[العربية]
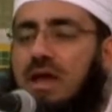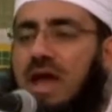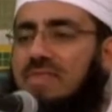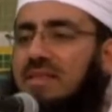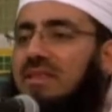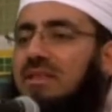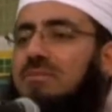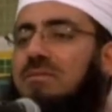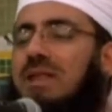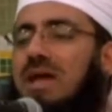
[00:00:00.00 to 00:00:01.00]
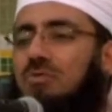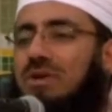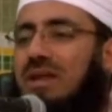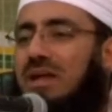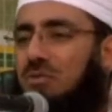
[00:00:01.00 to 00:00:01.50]
هذا التطبيب لا
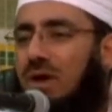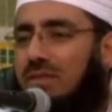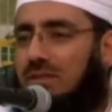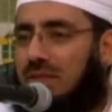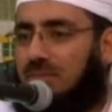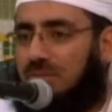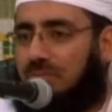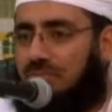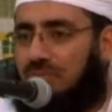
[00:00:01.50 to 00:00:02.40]
يوجد غير هذا الطبيب